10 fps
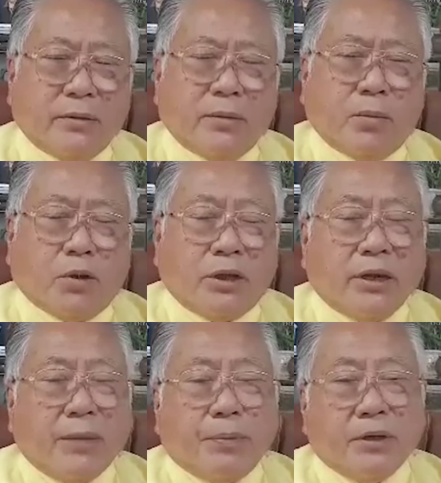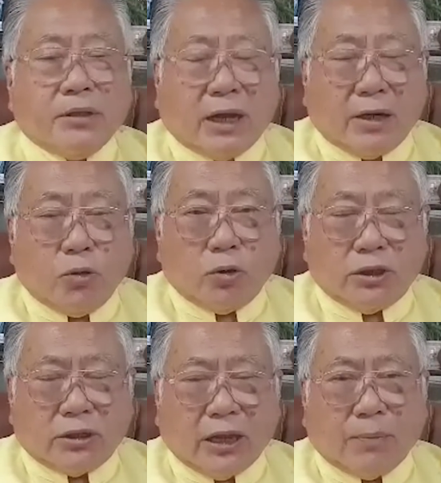เพราะฉะนั้นในพื้นฐานดวง
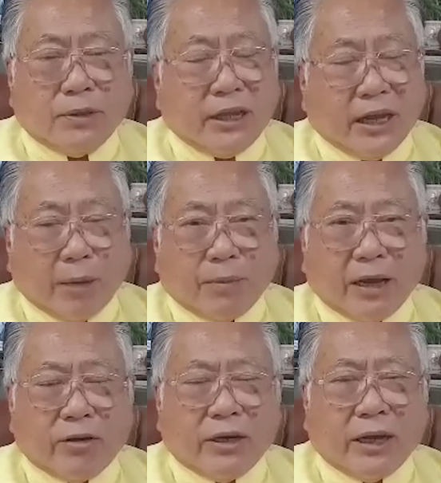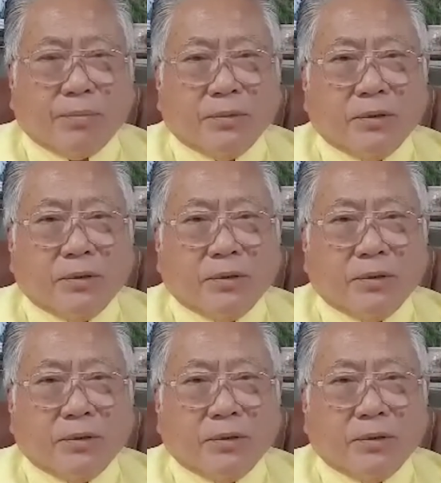ชะตาพฤติกรรมแล้วนะครับ